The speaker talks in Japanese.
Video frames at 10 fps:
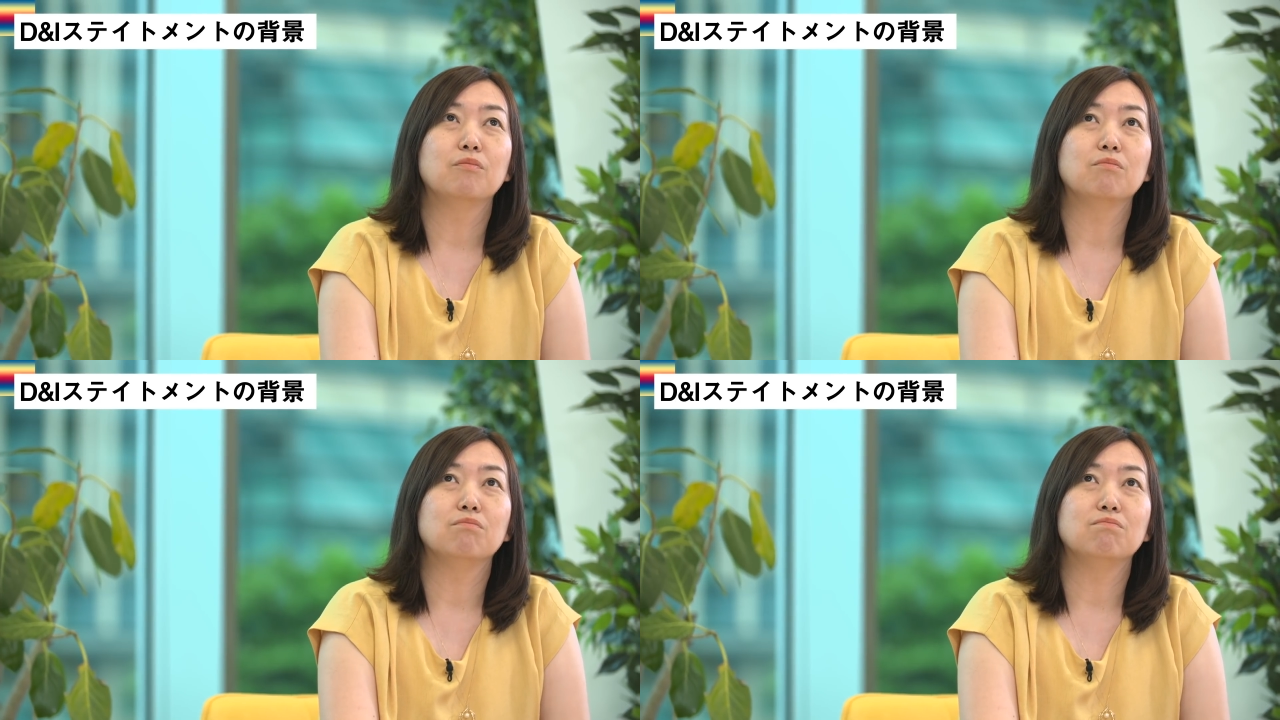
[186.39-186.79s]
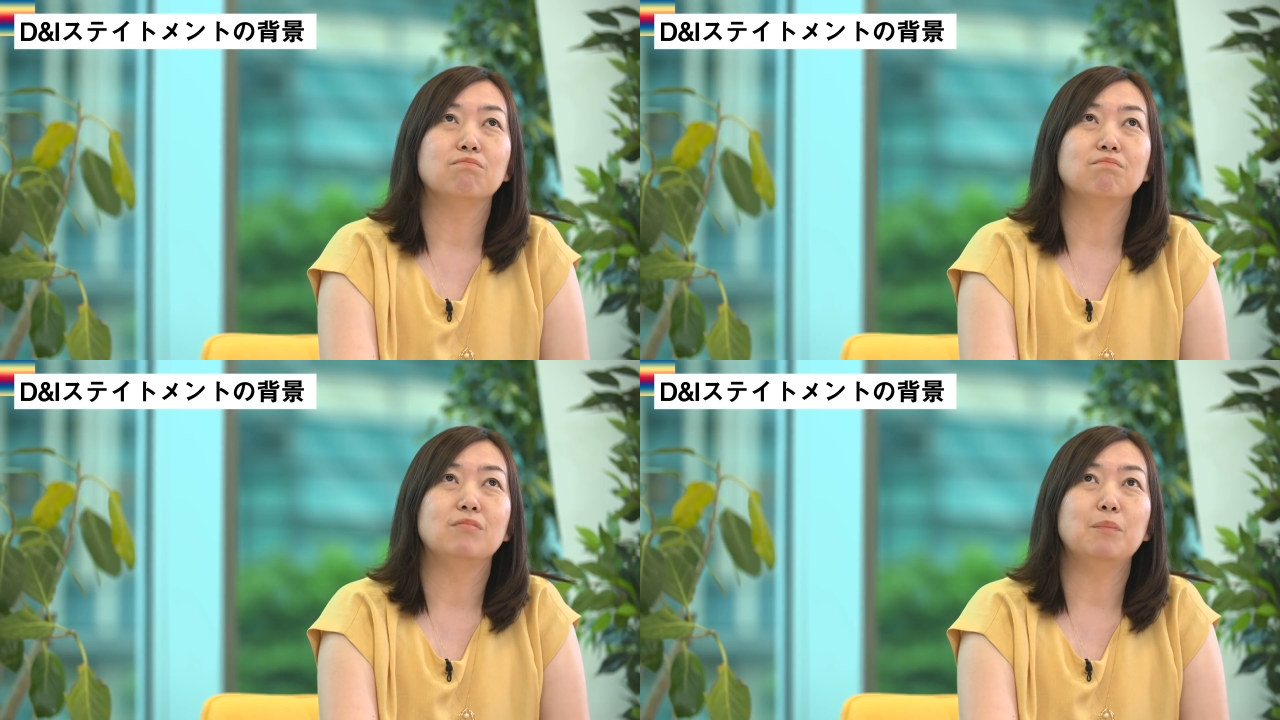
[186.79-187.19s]
う
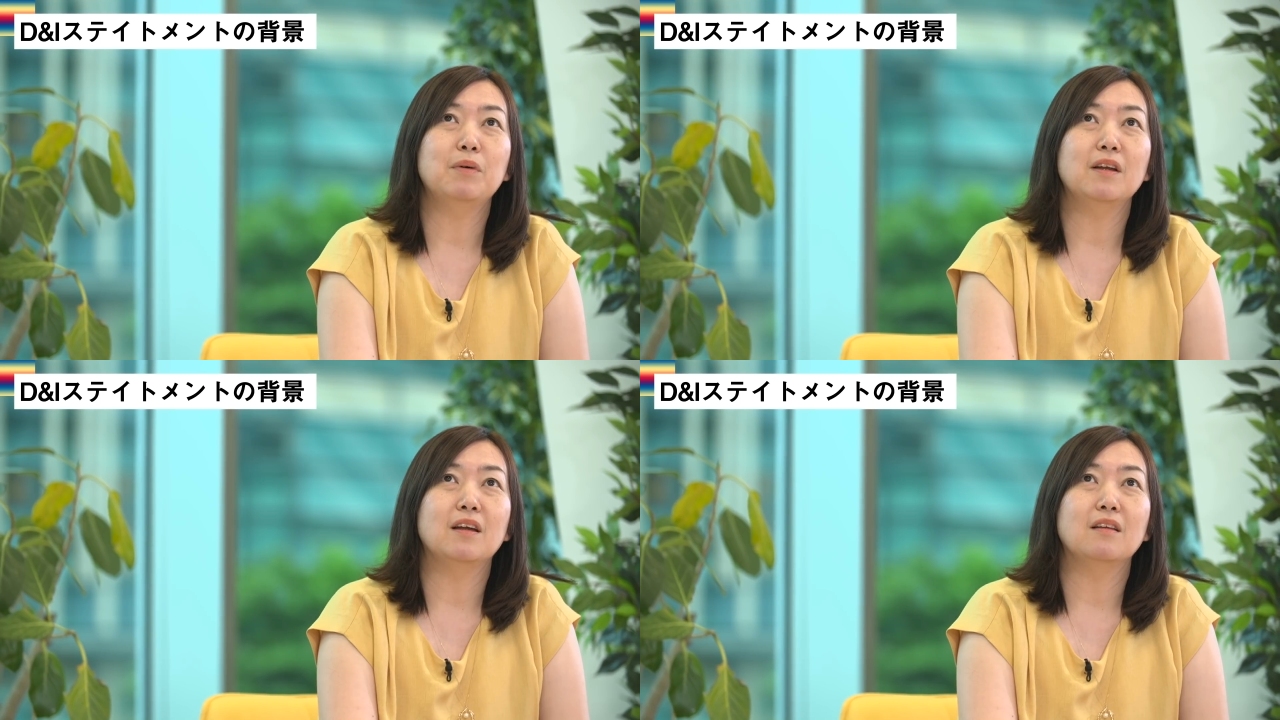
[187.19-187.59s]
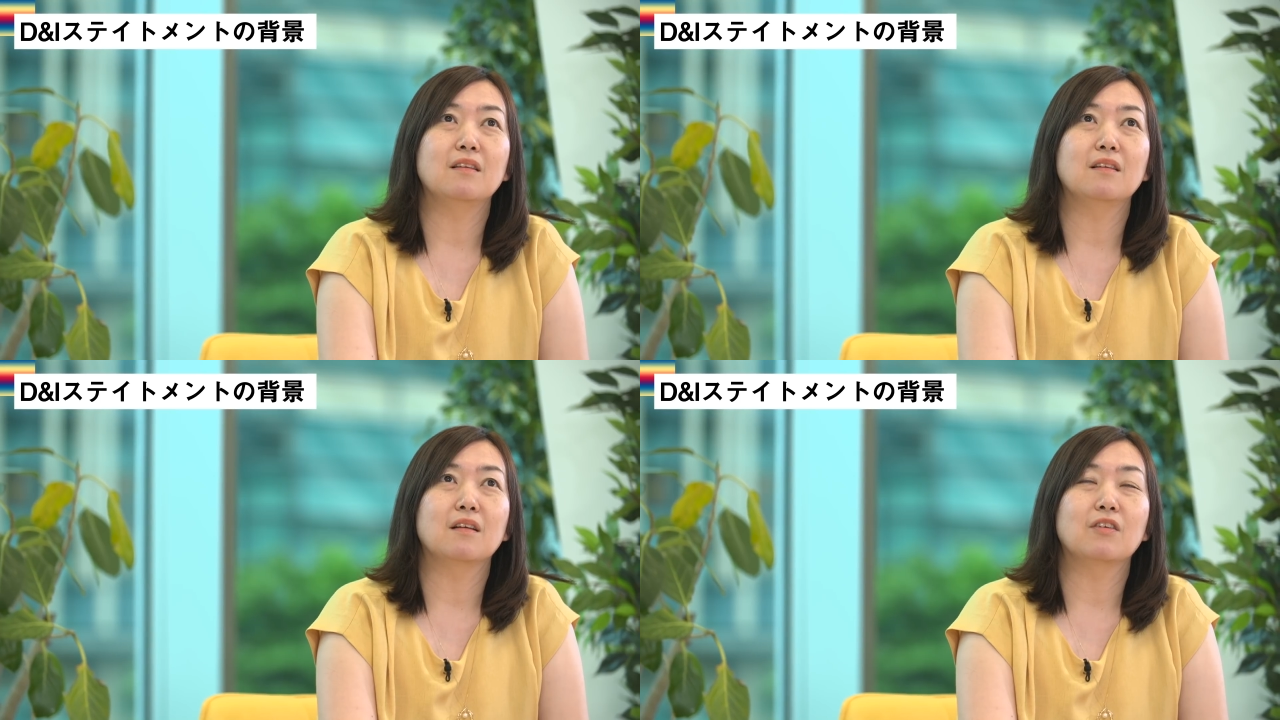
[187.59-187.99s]
ん、やっぱり
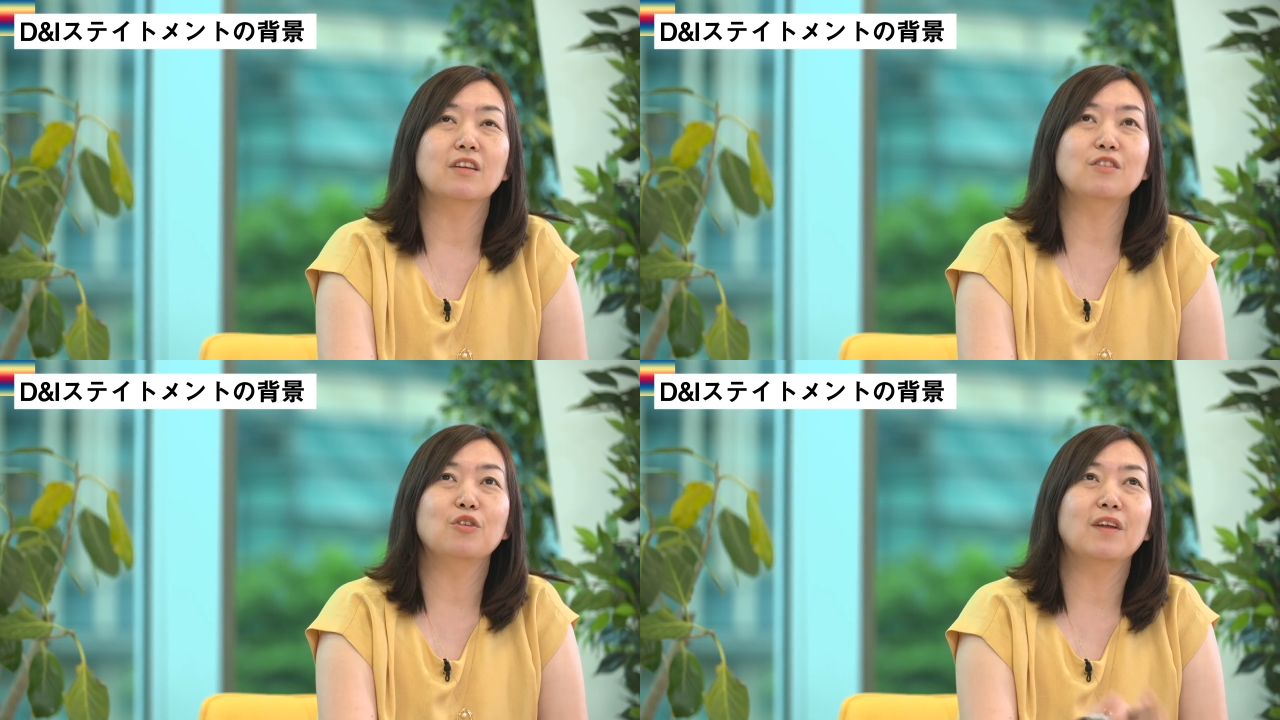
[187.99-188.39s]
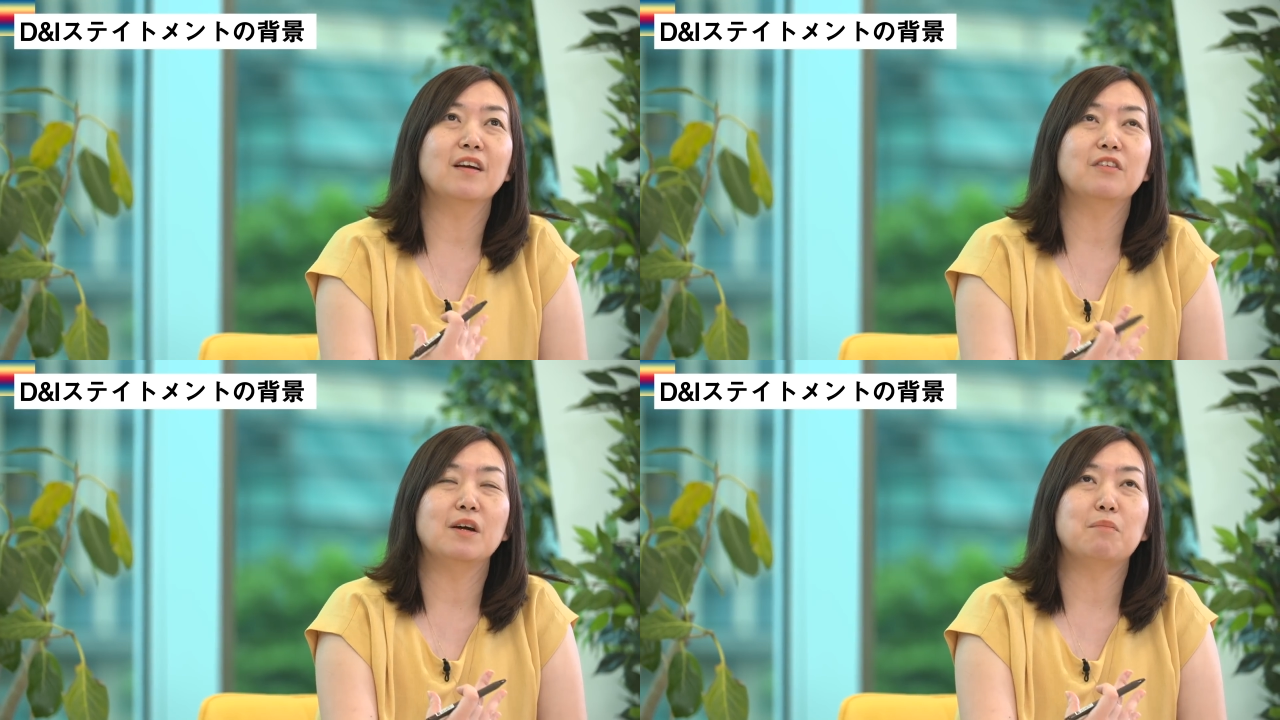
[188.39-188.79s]
私の中
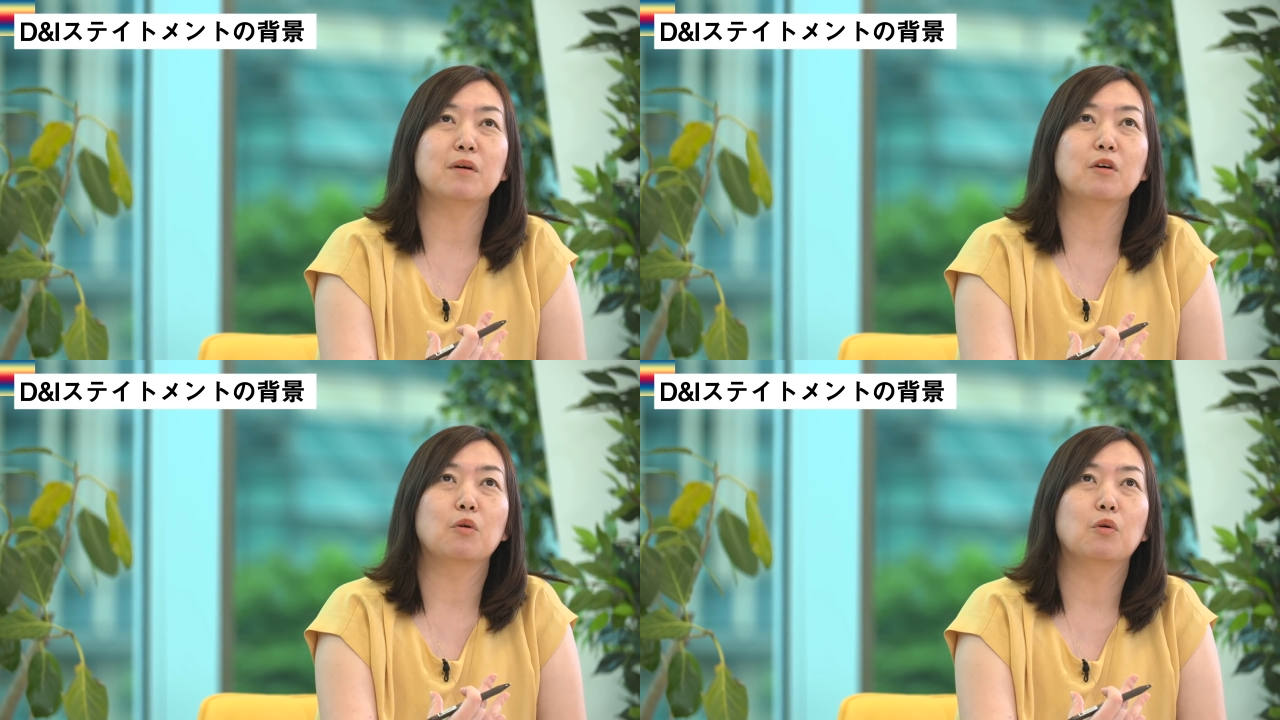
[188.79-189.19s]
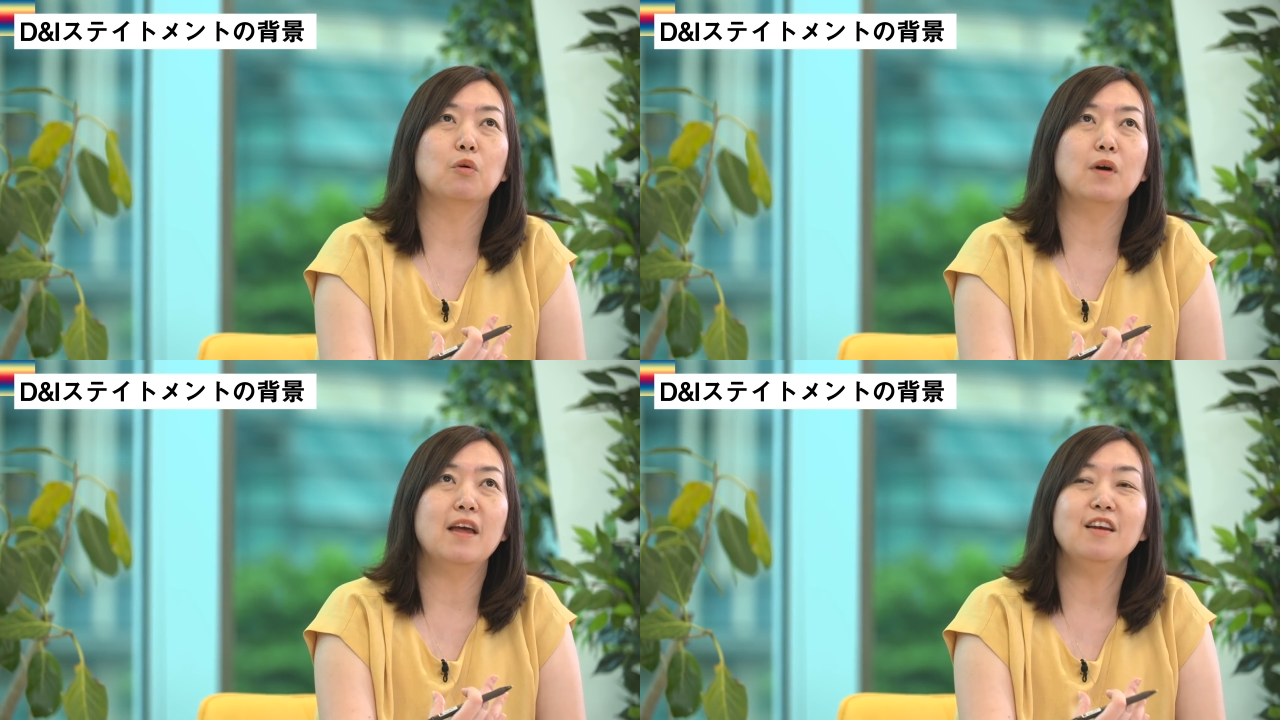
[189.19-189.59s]
ではやっぱ
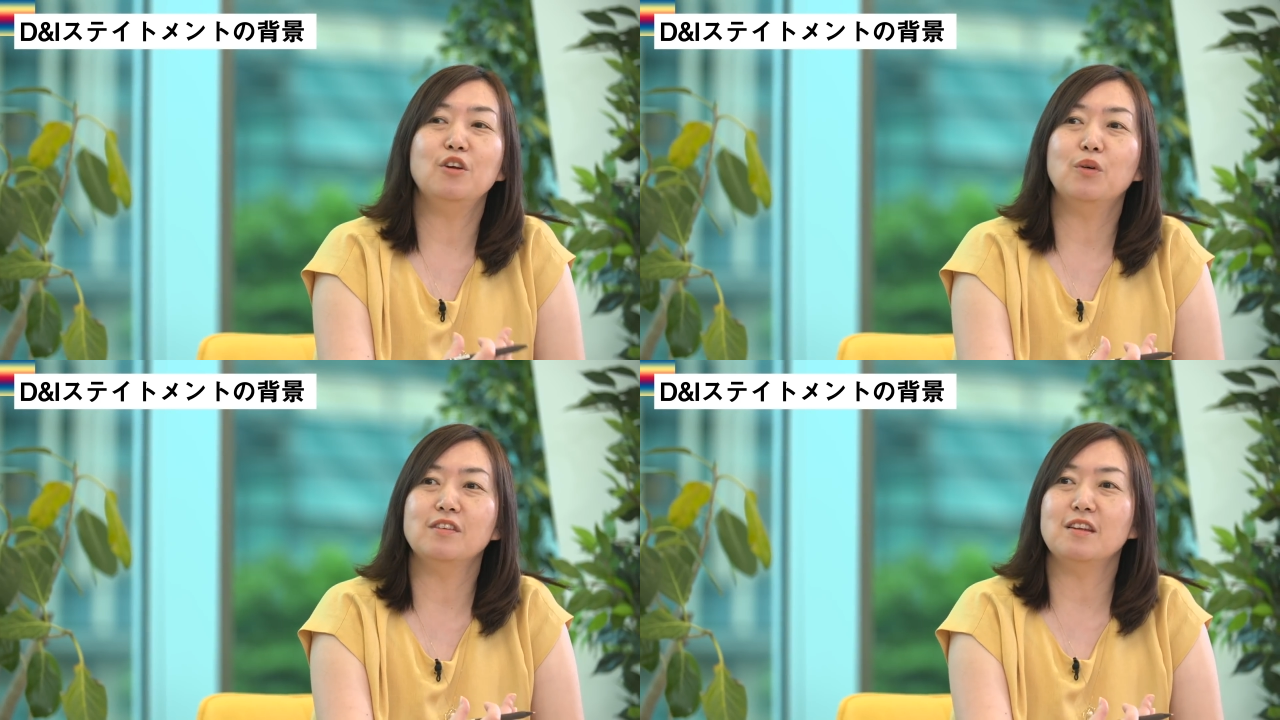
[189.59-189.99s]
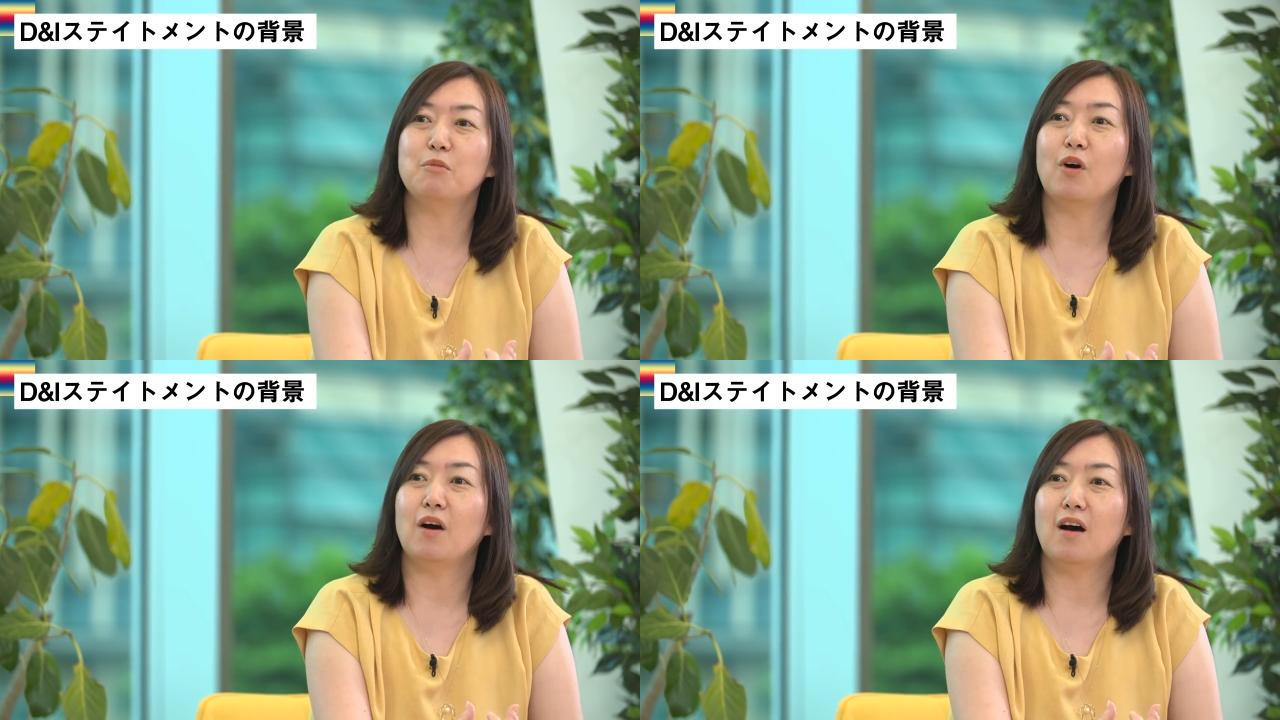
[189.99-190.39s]
こう遠慮はしても